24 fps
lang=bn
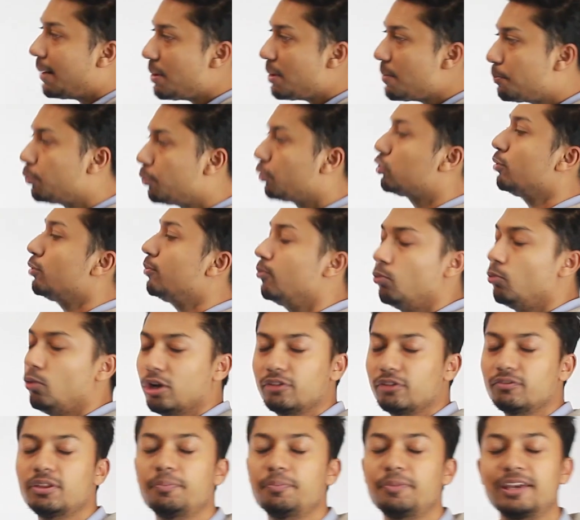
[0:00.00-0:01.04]
আমার প্রথম ওয়ান
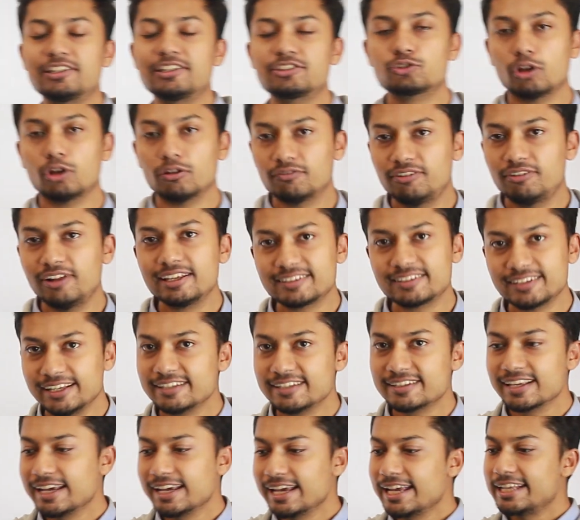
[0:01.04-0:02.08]
অফ দ্য বিগেস্ট কনফ্লিক্টস
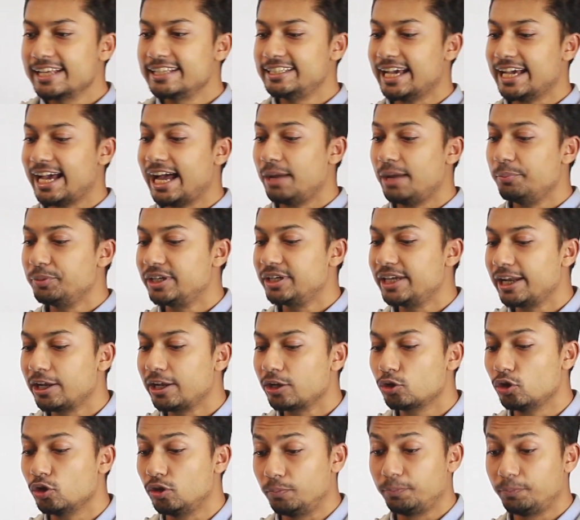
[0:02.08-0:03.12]
ইজ যে আমি কি এটা
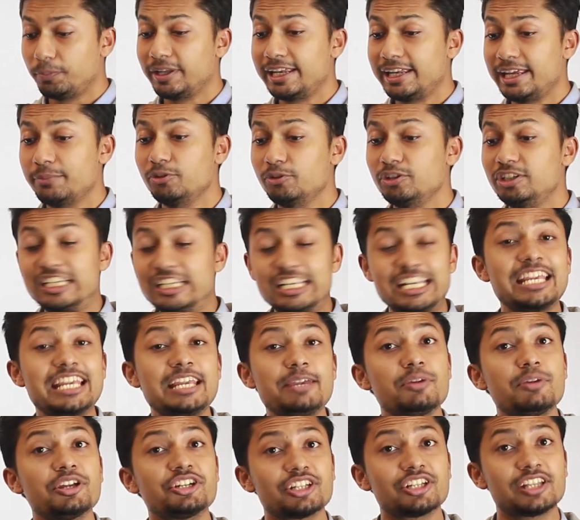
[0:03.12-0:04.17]
কোম্পানি এবং
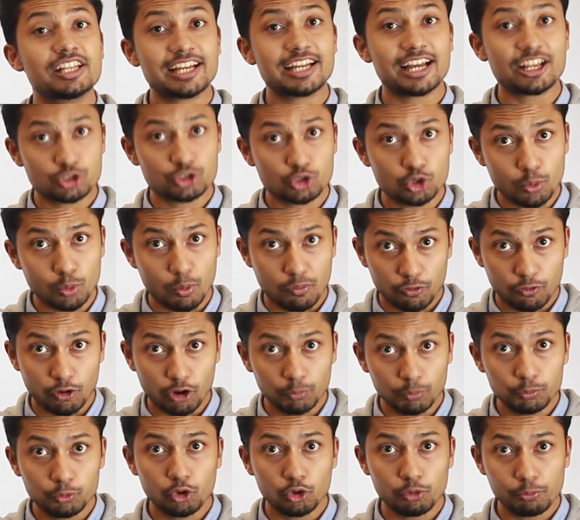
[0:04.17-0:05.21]
টিমের সাথে কাজ করবো
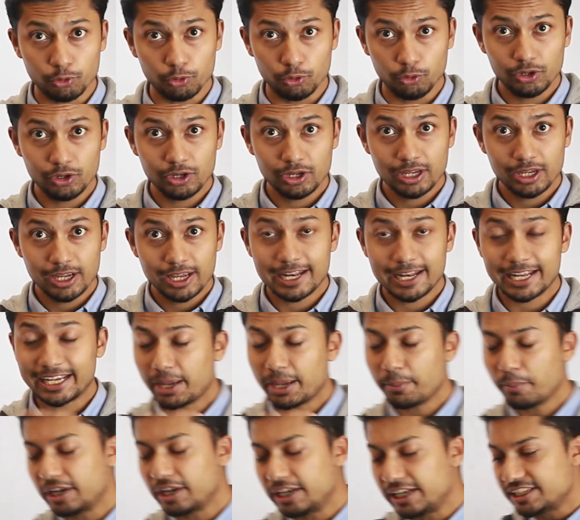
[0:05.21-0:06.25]
ফর্ম করবো নাকি
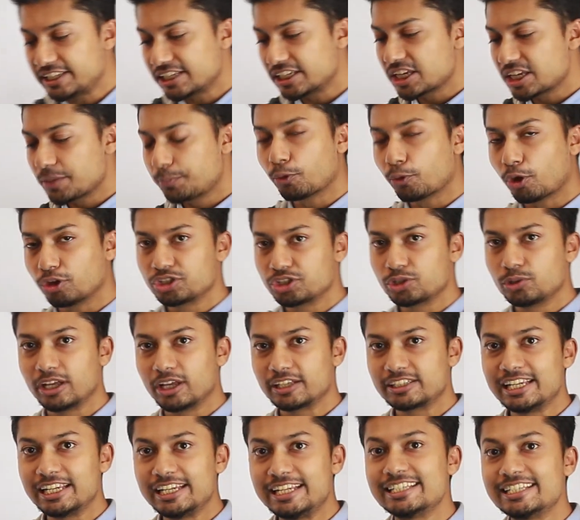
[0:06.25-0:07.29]
আমার নিজে যে প্রজেক্টগুলো
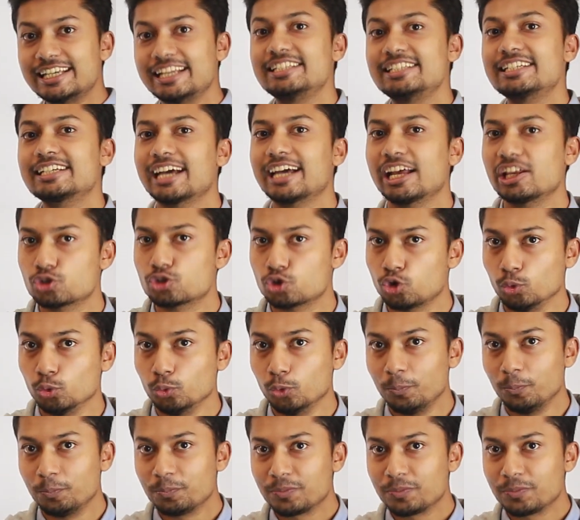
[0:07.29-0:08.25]
আছে নিজে নিজে কাজ করব